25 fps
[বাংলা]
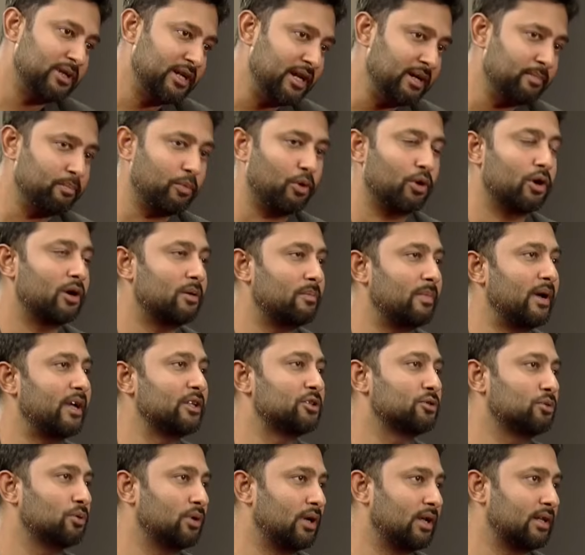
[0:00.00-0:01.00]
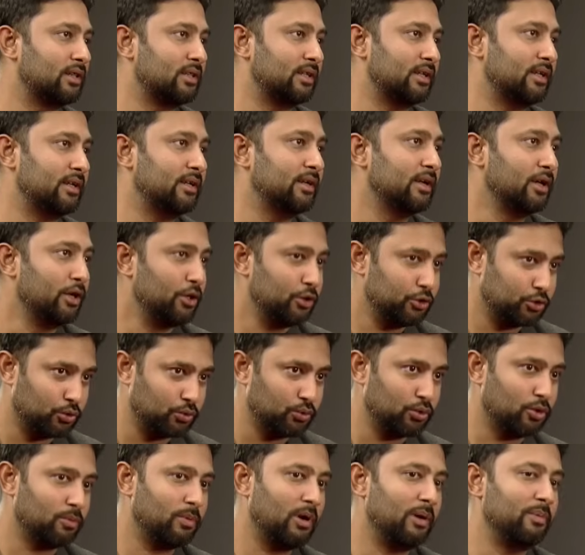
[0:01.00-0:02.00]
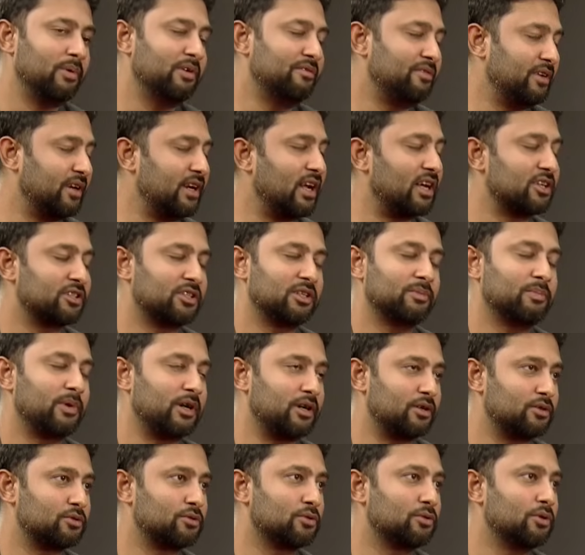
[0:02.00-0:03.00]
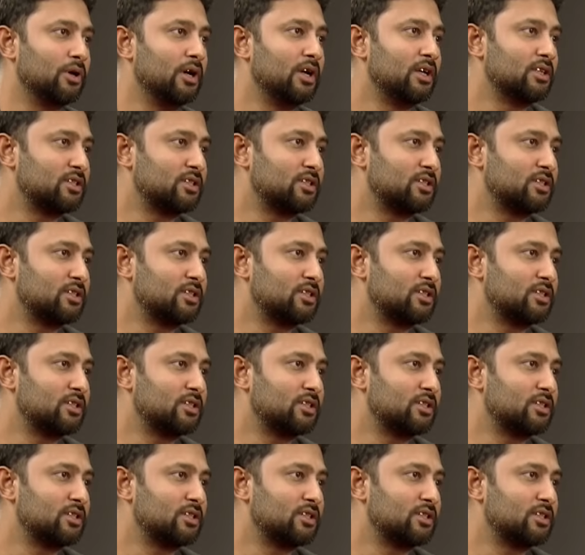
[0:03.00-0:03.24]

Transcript: ঠিক পরের ম্যাচগুলোতে সুন্দরভাবে ফিরে আসতে পারে সো